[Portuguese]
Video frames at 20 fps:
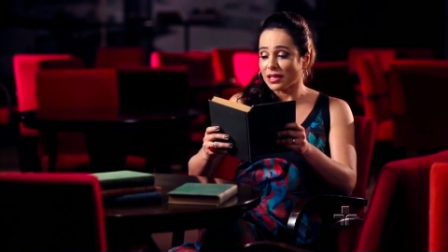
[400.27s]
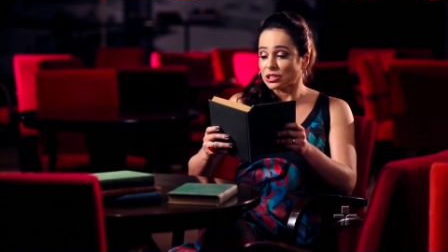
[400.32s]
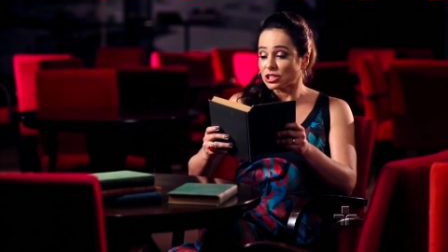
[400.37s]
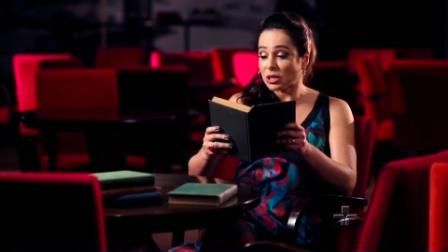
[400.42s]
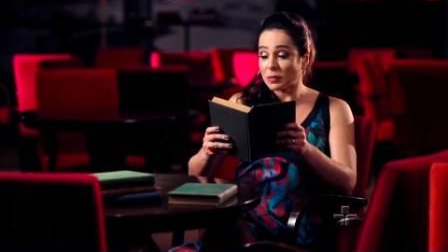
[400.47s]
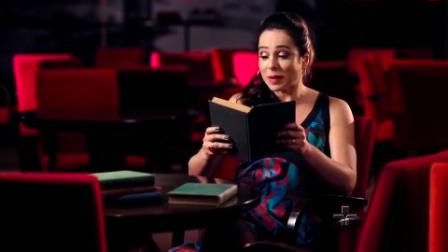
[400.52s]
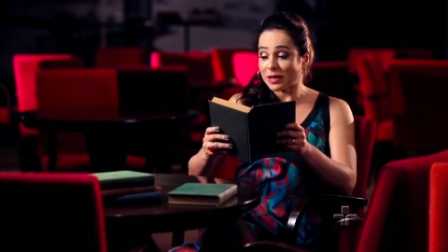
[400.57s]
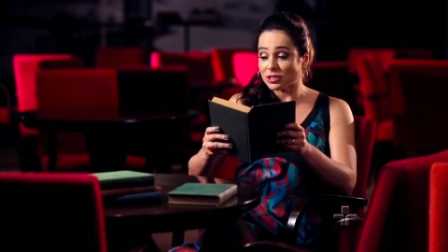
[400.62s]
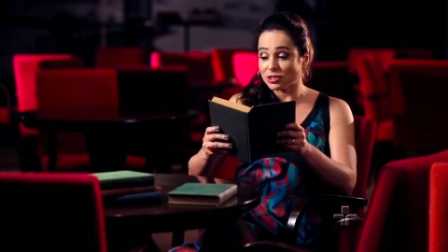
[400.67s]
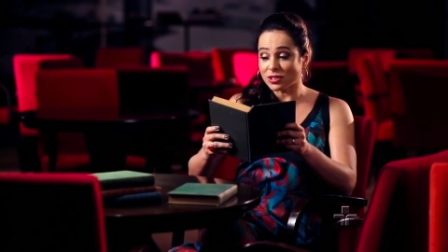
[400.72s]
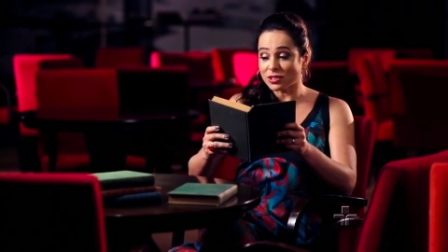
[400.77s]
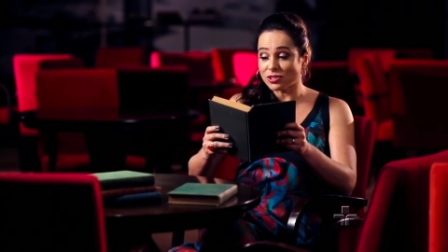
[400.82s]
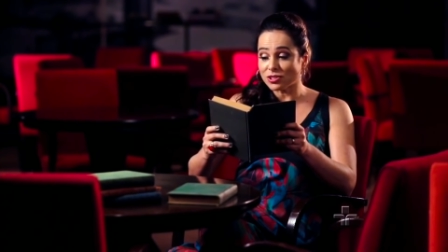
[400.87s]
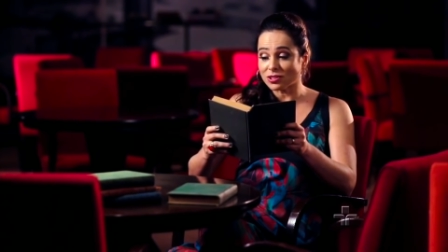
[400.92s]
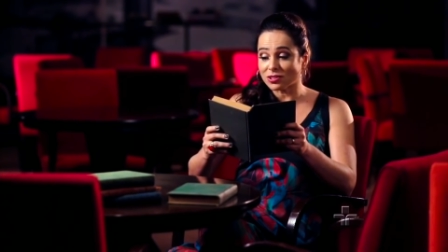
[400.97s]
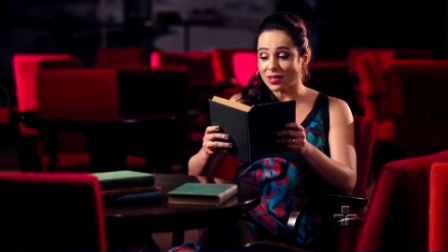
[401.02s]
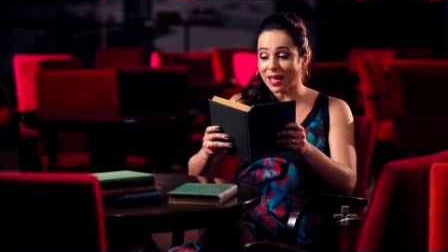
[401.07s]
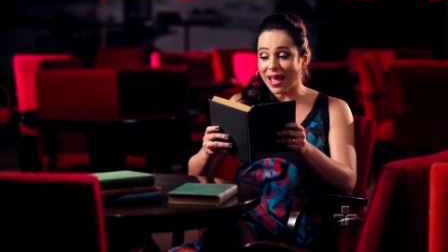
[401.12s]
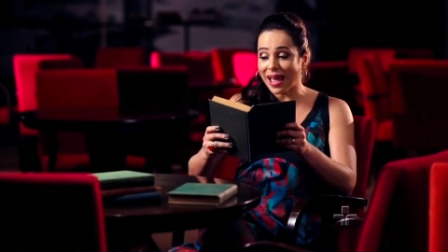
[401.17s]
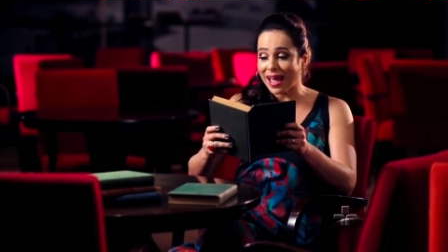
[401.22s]
já bastante
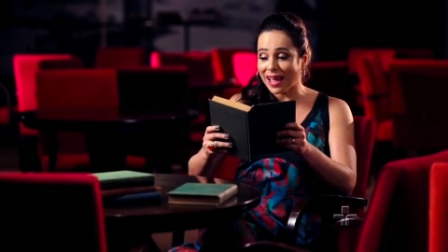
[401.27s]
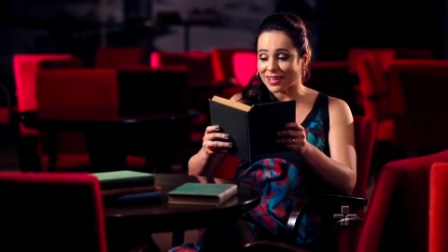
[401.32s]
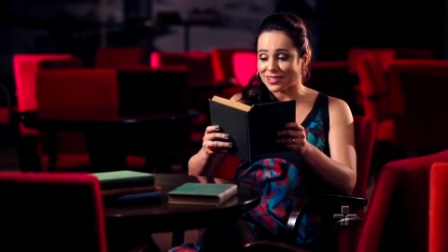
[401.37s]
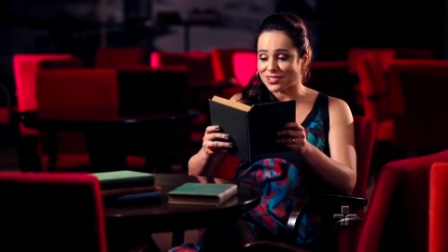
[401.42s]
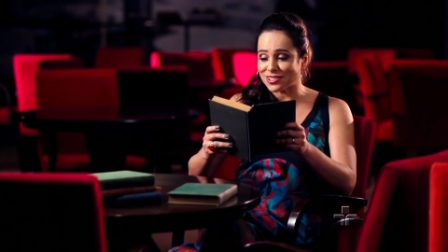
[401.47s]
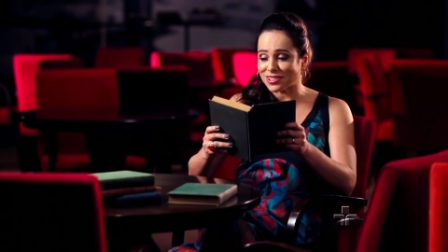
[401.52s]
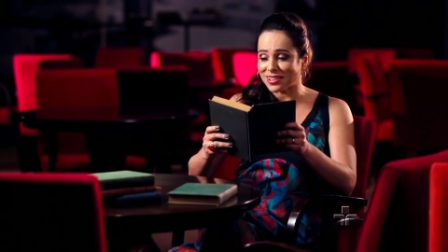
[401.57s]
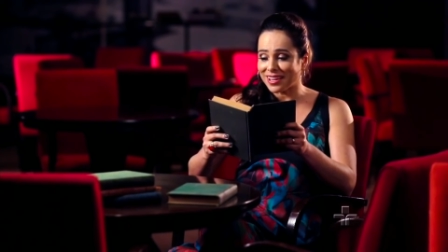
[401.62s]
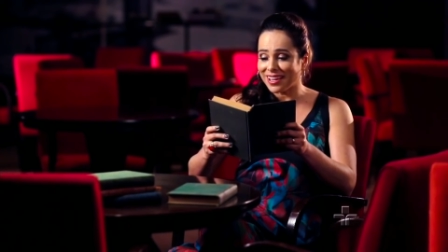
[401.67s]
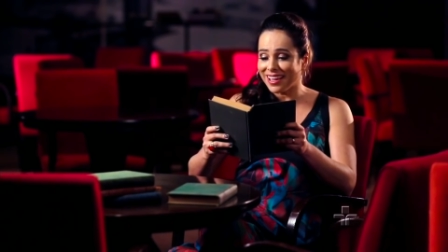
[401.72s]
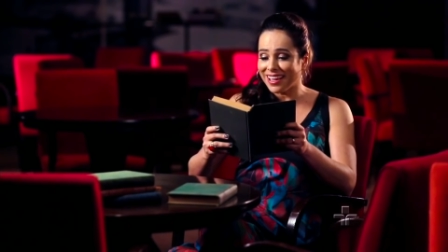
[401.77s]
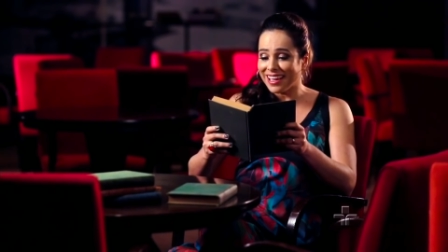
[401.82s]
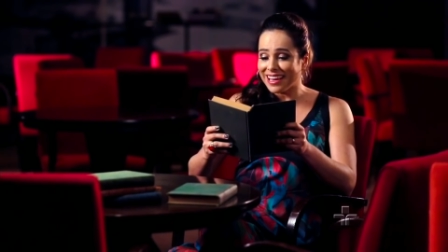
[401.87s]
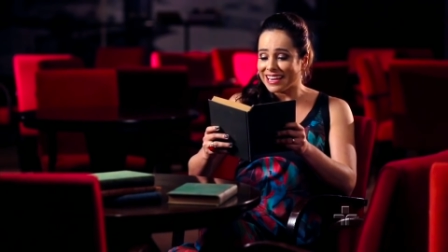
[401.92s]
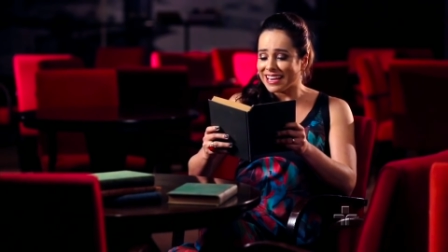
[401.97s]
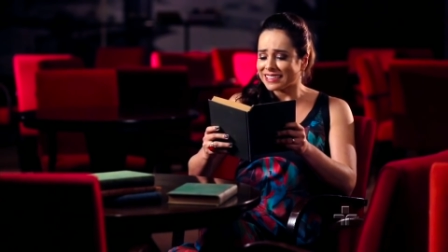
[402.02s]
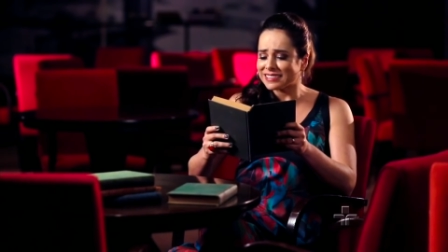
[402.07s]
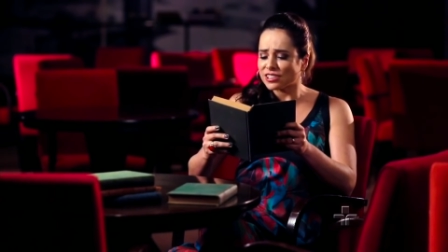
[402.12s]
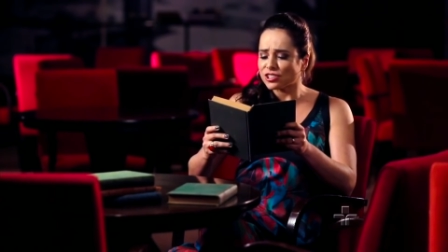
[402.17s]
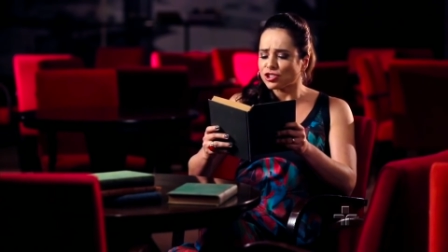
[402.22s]
tarde,
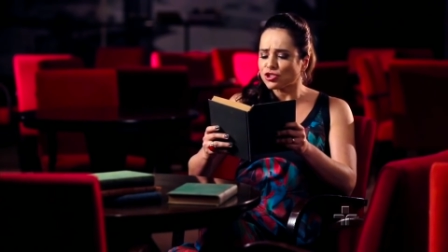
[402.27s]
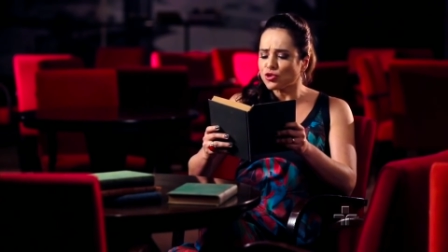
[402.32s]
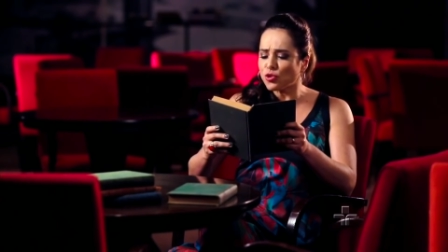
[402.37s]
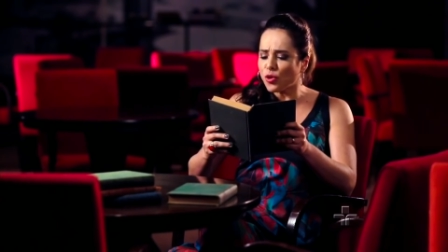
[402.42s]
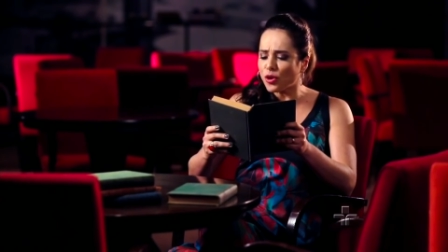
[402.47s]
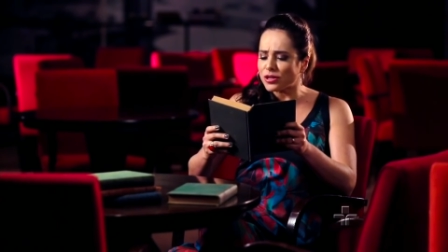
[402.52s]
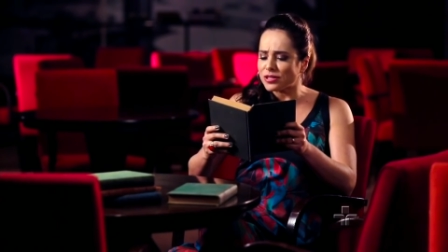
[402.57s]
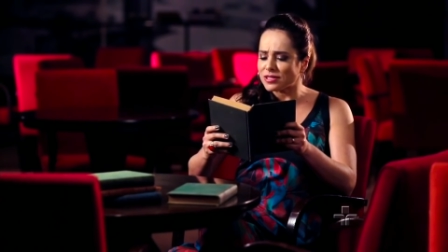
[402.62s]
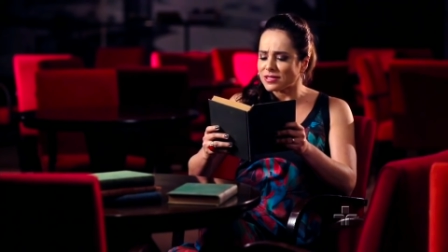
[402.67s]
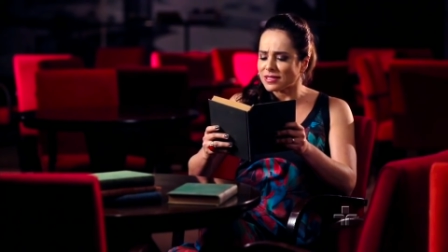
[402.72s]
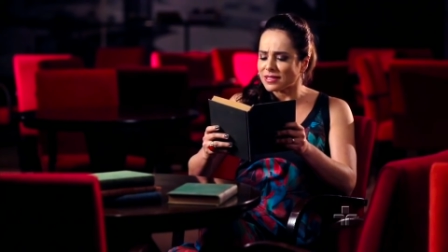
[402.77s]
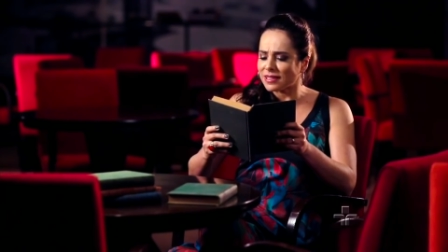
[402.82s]
nessas noites